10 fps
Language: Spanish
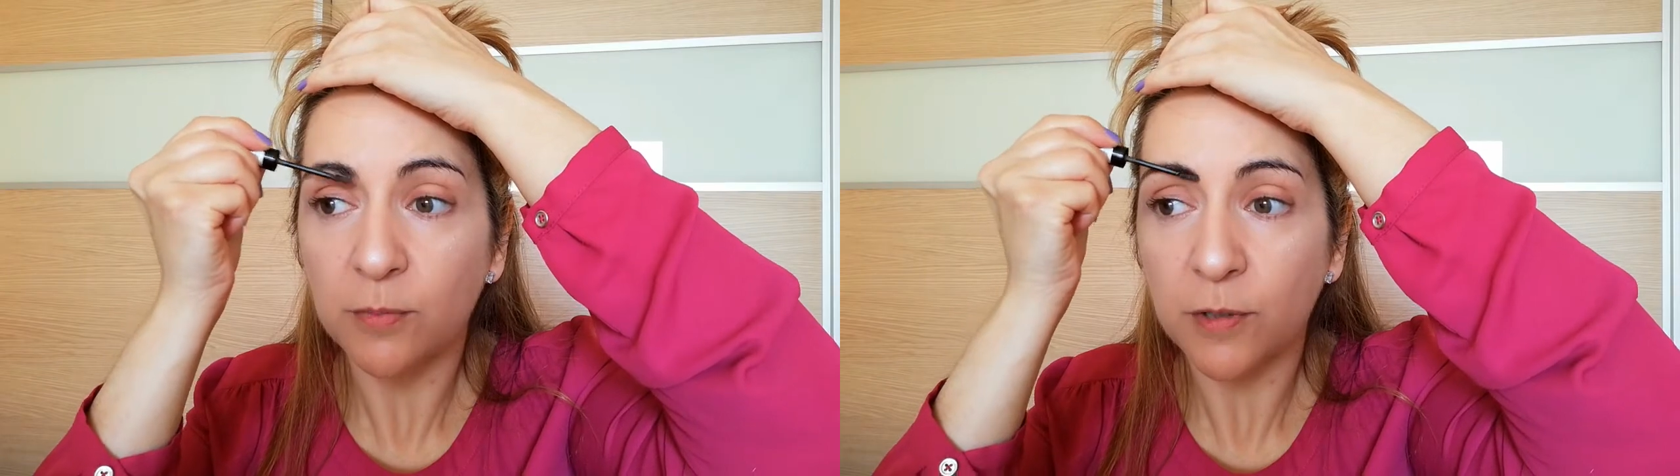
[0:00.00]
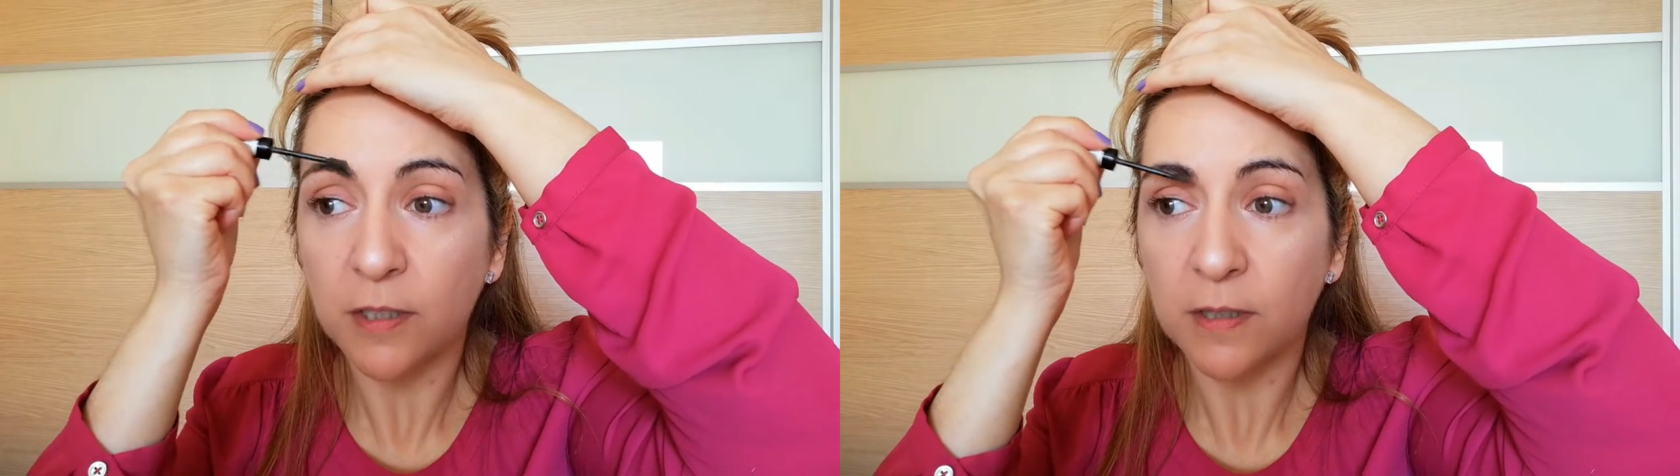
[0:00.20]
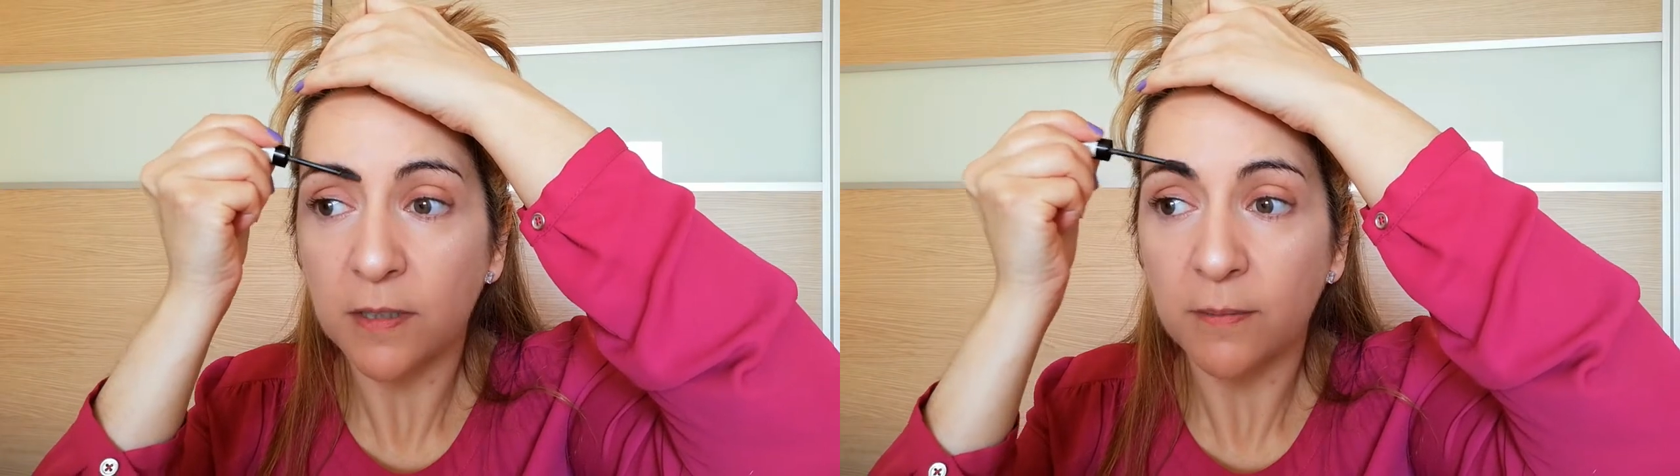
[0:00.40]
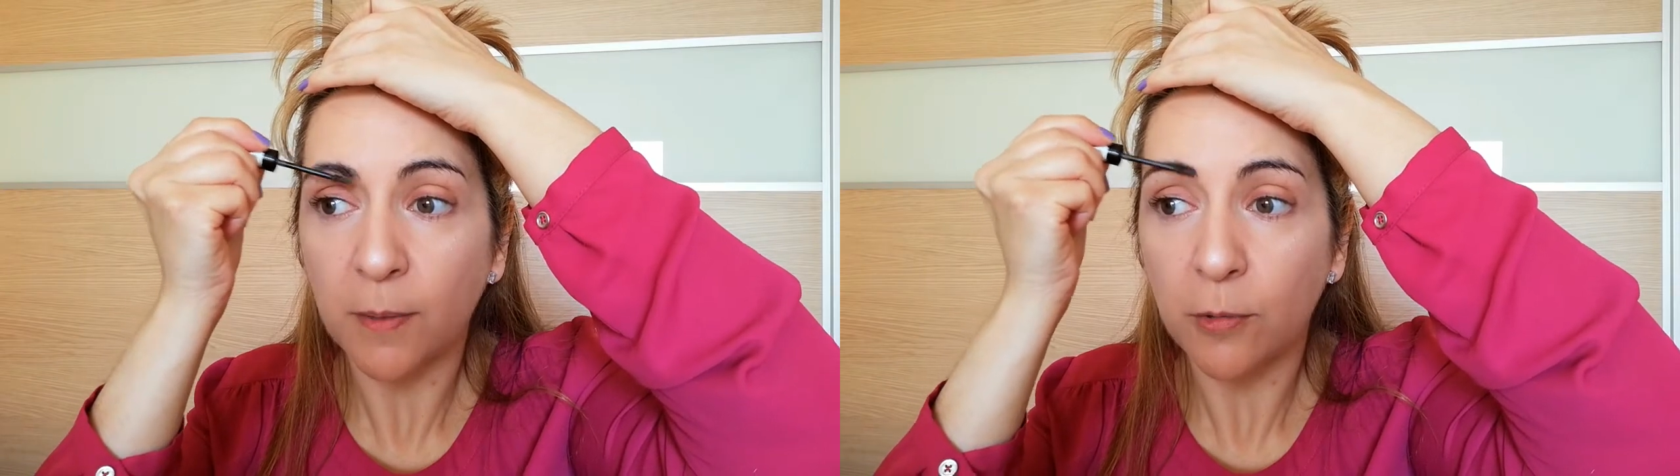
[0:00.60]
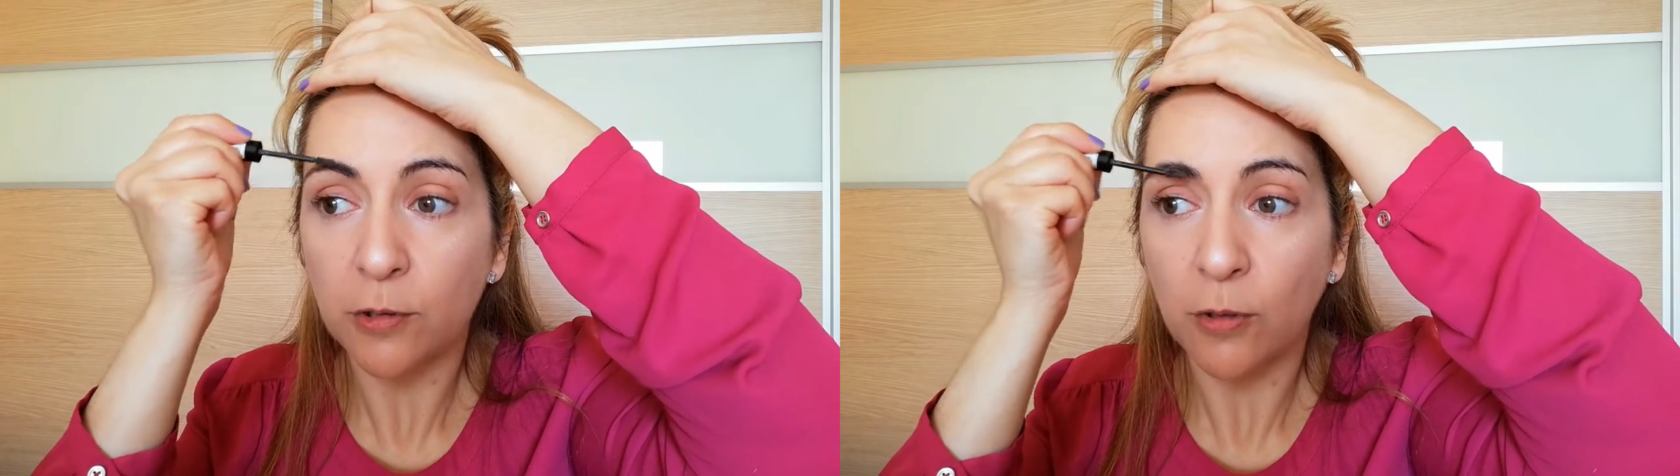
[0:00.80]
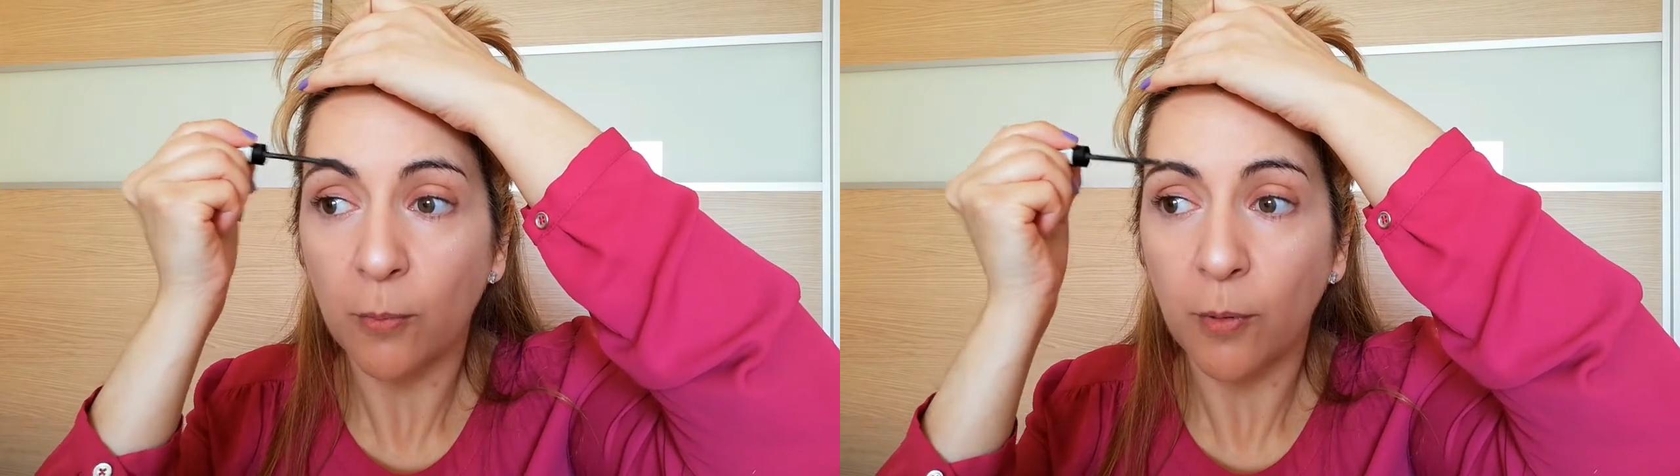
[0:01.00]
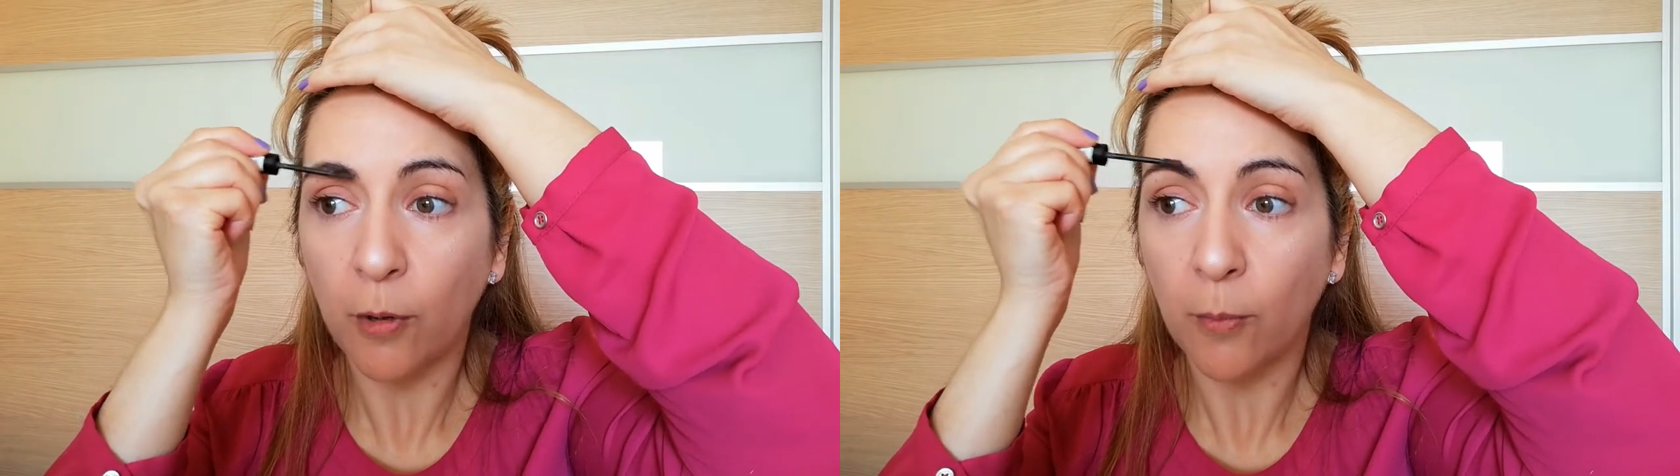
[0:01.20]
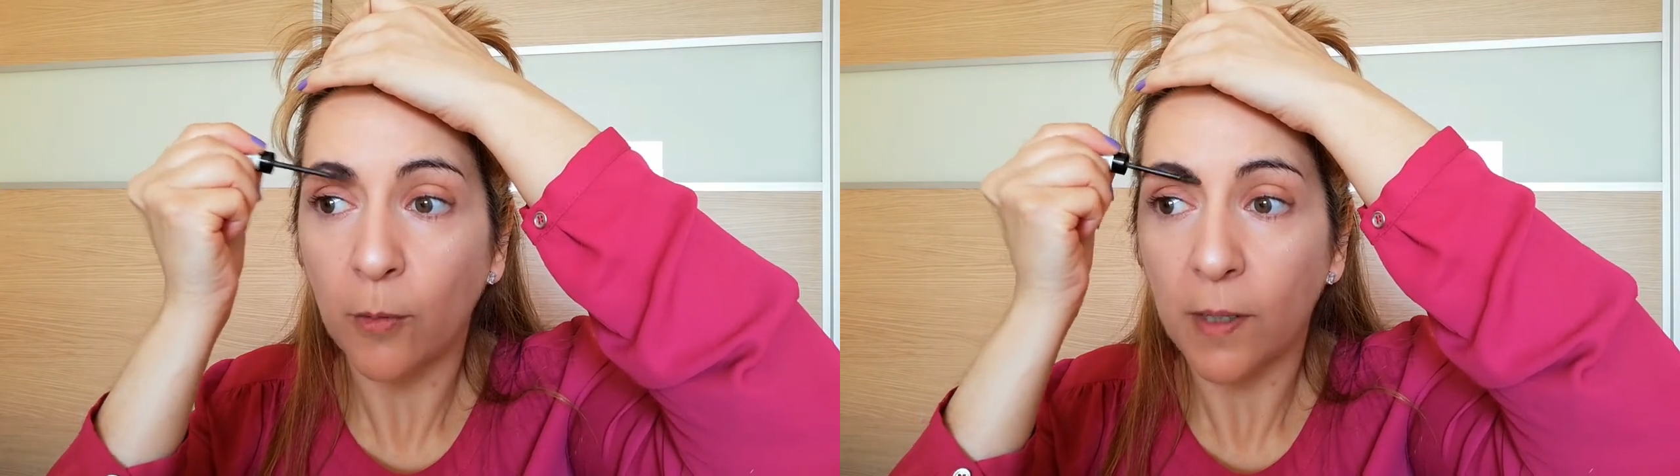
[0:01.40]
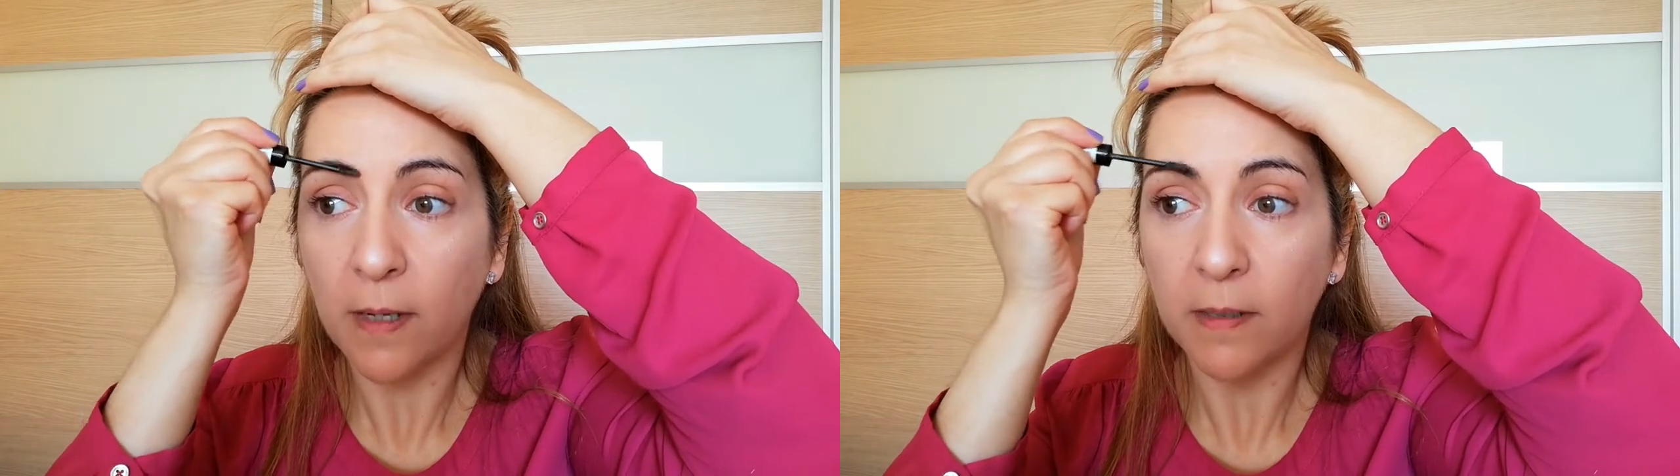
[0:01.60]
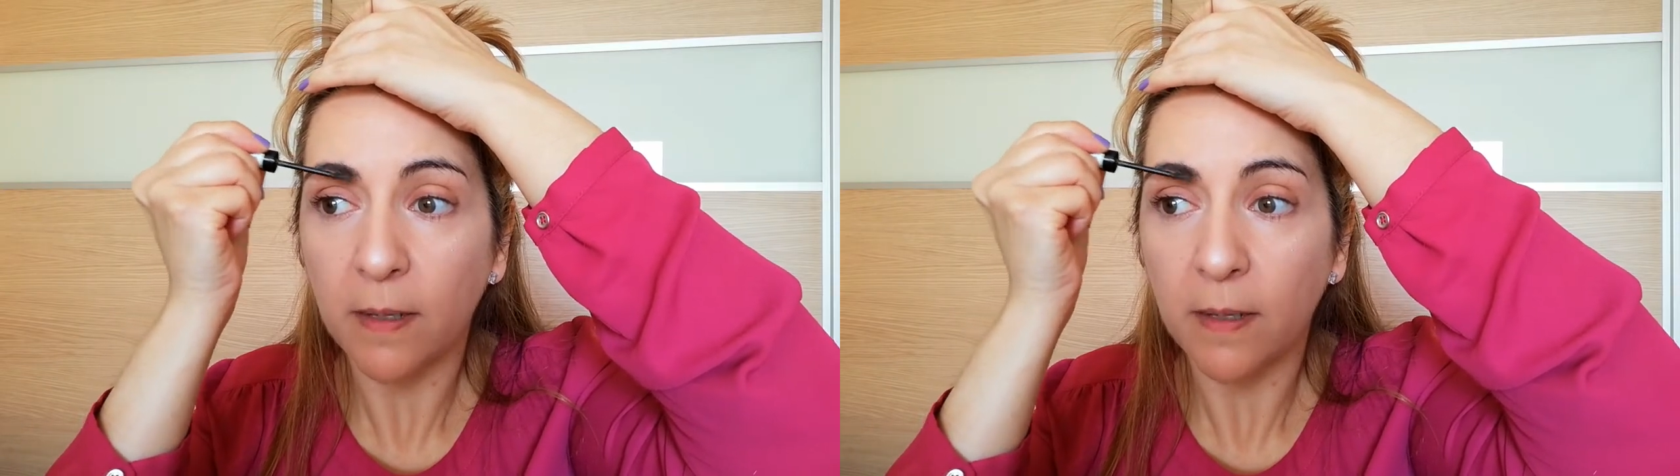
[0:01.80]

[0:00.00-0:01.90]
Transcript: pues me he puesto un poco mona,